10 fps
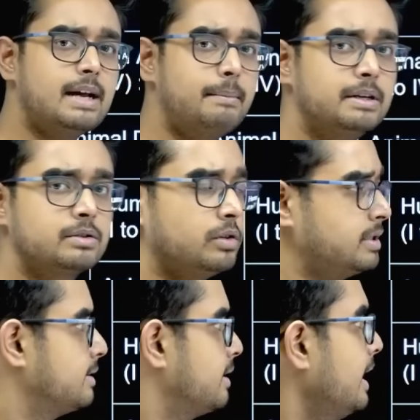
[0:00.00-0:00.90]
చాప్టర్స్కి
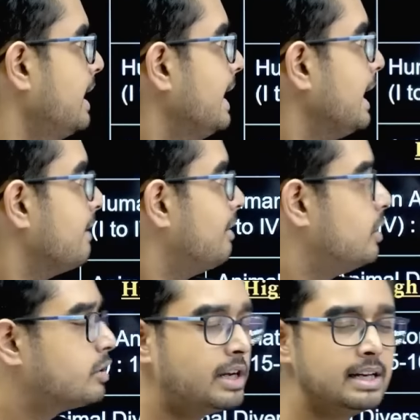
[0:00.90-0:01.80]
వచ్చేస్తే
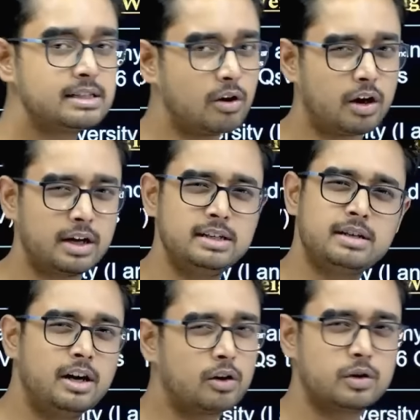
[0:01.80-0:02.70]
ఇవల్యూషన్ నుంచి ఒకటి నుంచి
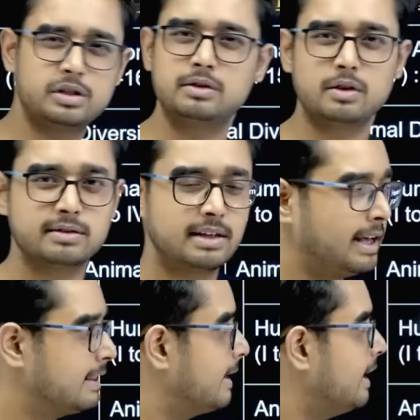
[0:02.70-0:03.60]
రెండు క్వశ్చన్స్ వస్తున్నాయి
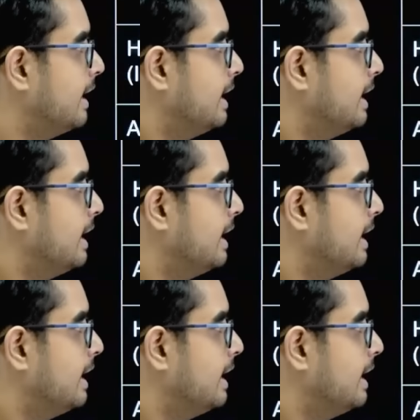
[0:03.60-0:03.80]
అంతే